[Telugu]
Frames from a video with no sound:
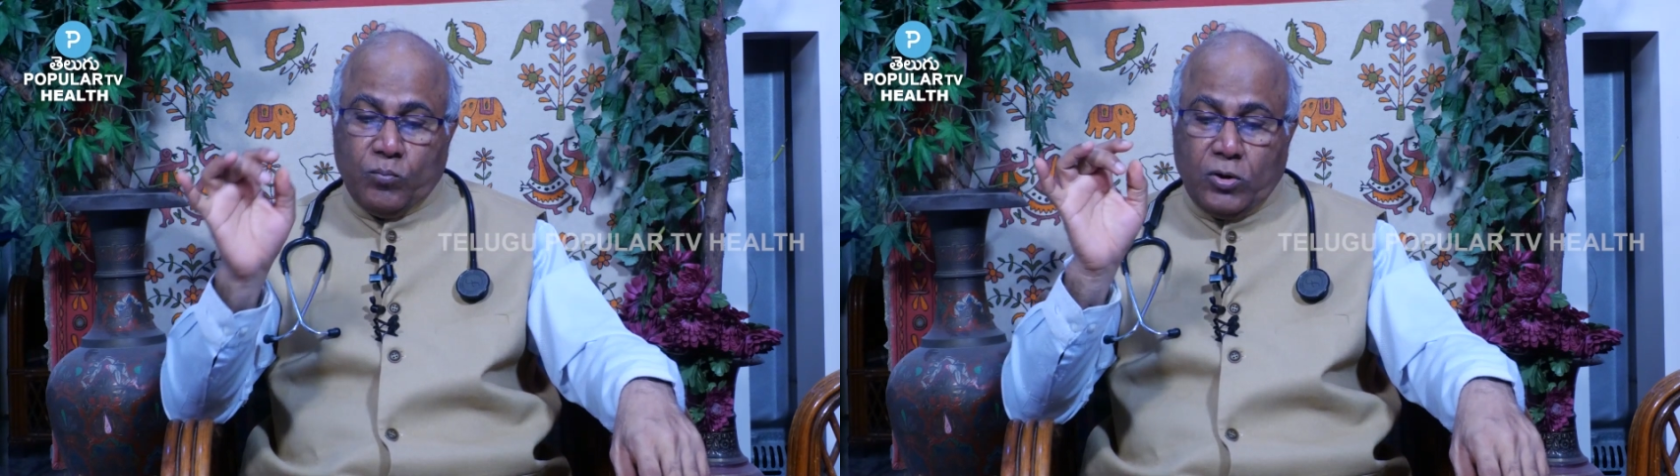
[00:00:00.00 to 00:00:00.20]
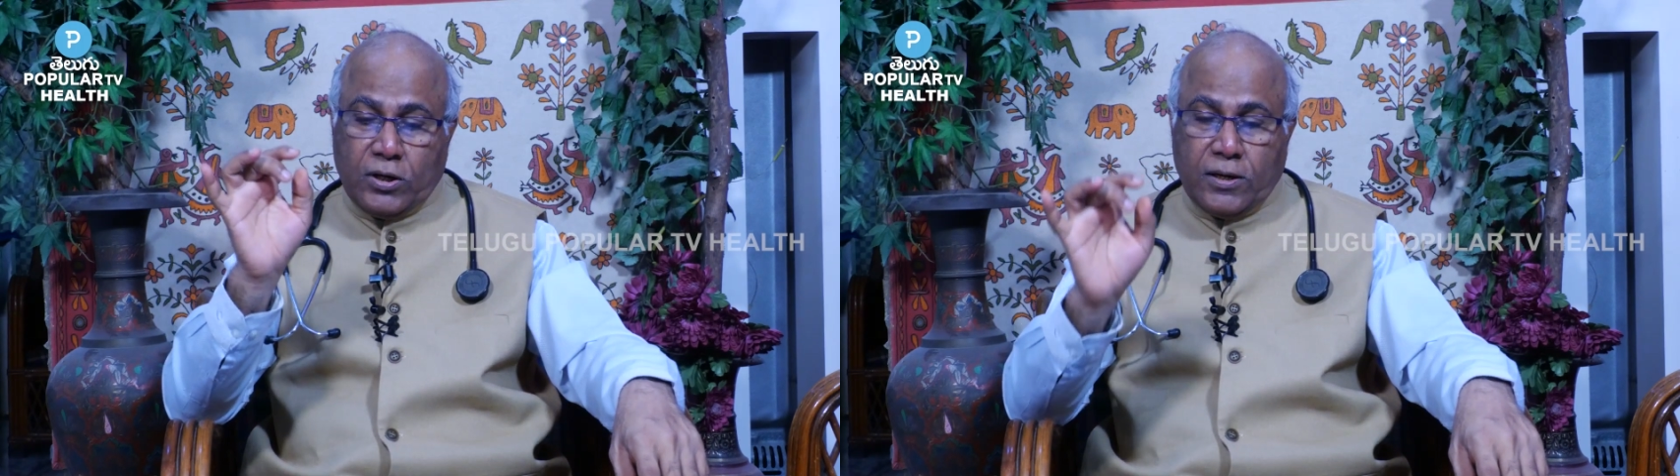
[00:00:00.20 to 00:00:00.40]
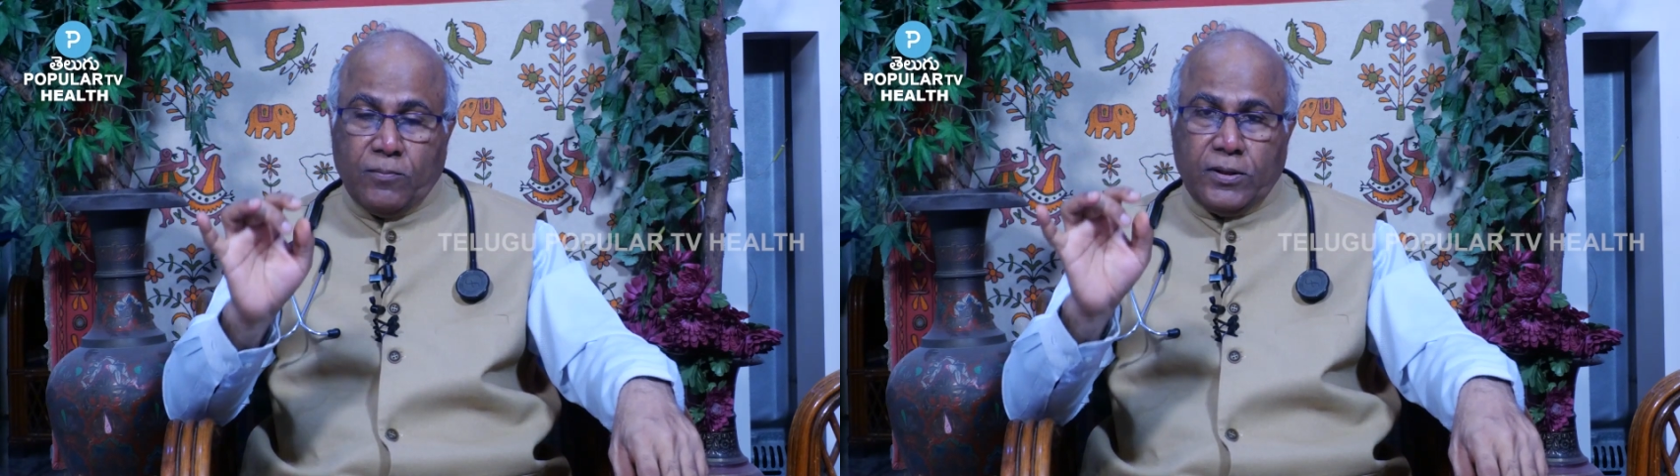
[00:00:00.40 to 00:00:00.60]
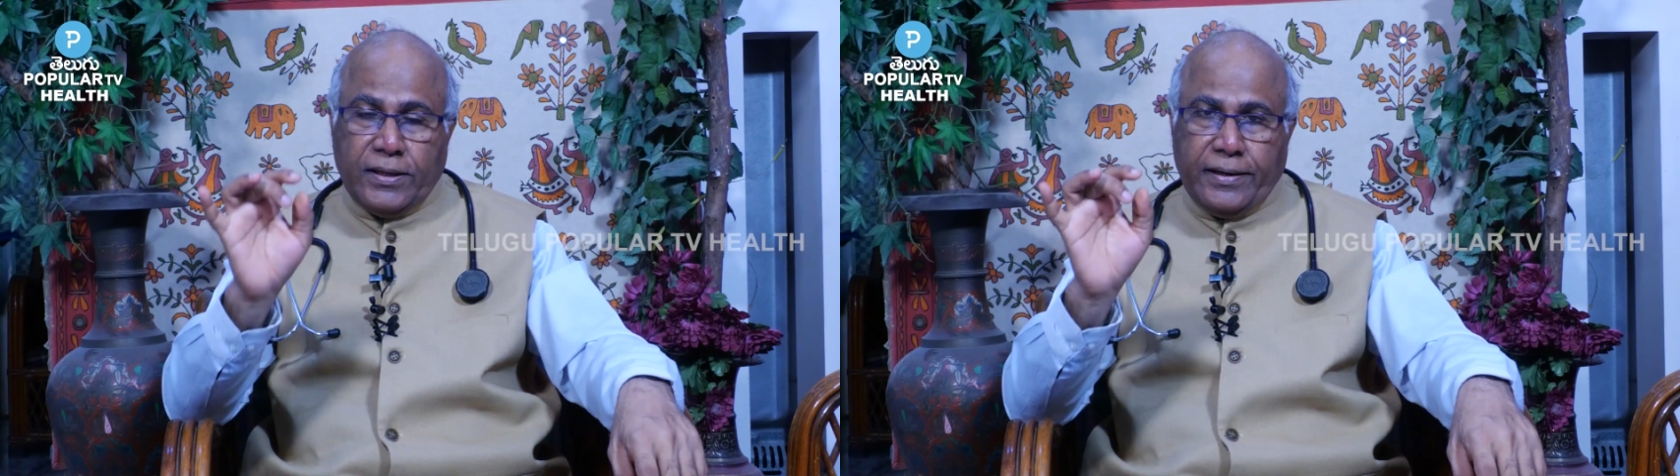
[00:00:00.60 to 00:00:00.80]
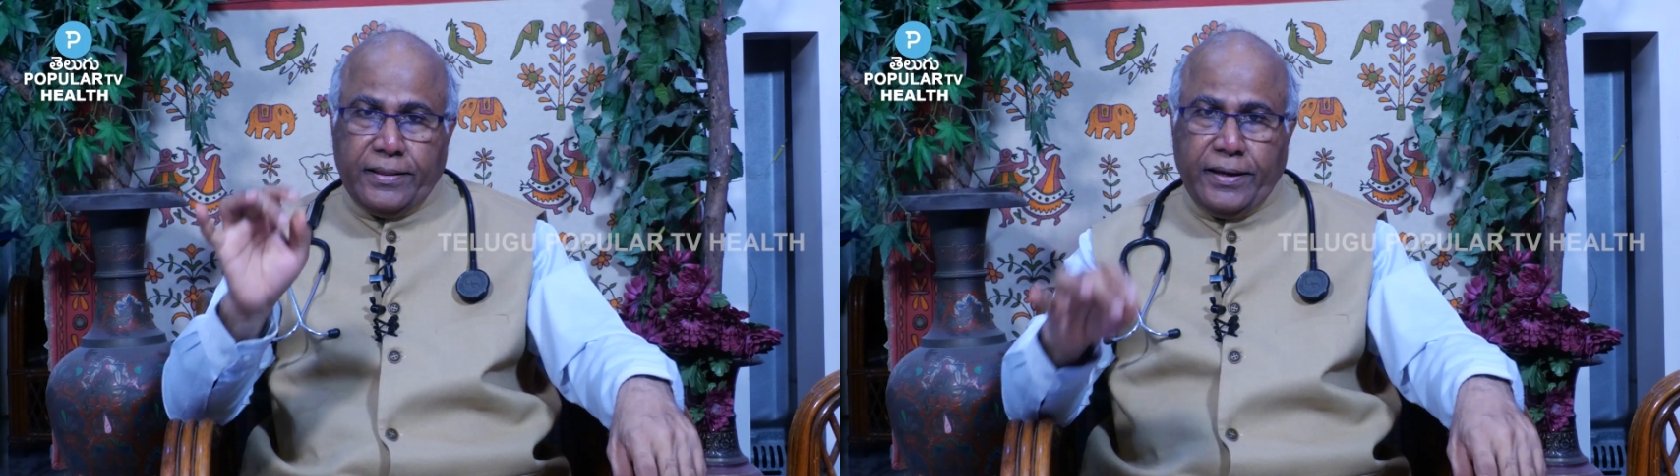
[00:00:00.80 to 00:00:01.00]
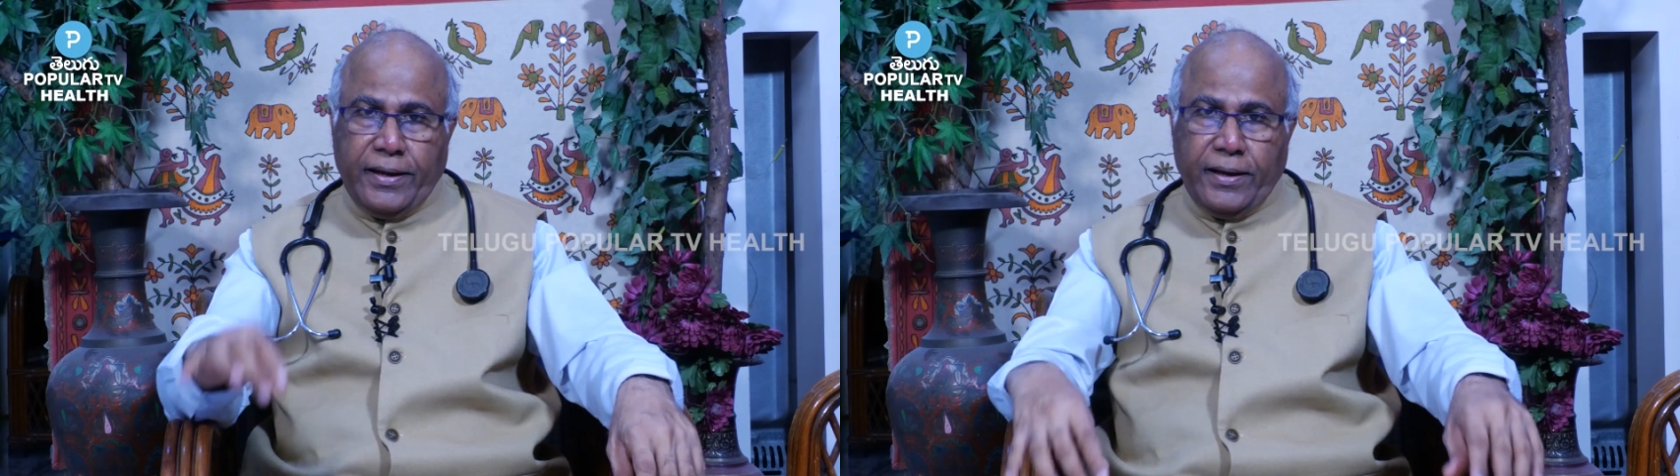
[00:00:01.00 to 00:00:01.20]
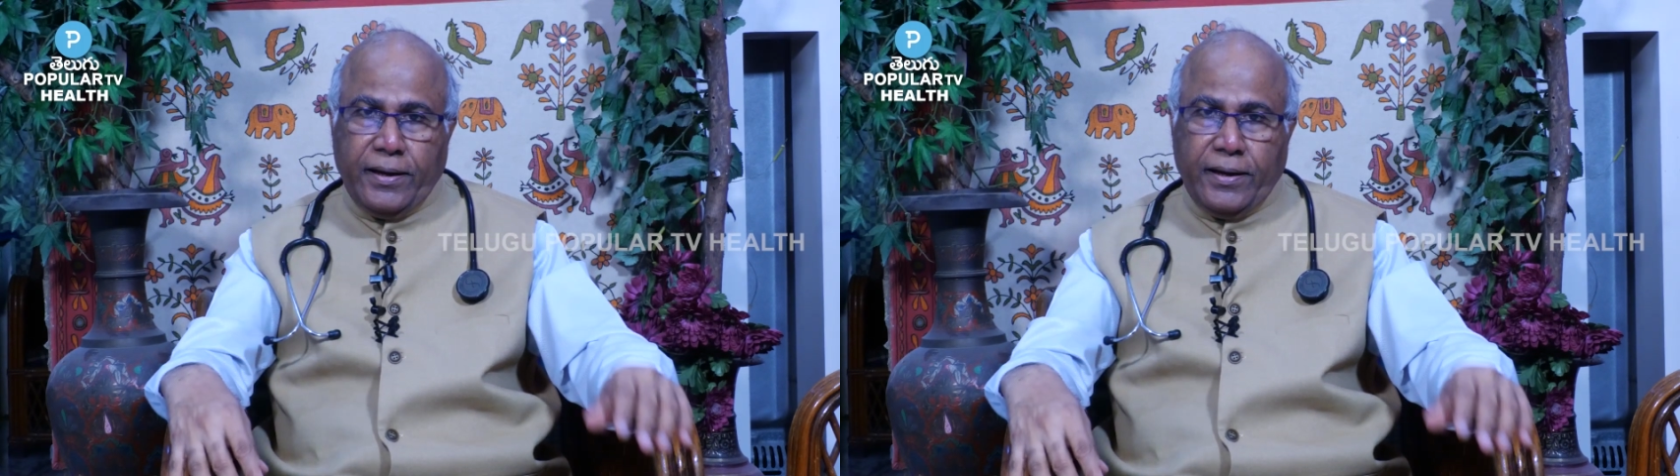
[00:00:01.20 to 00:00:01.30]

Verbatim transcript: మొట్టమొదటిది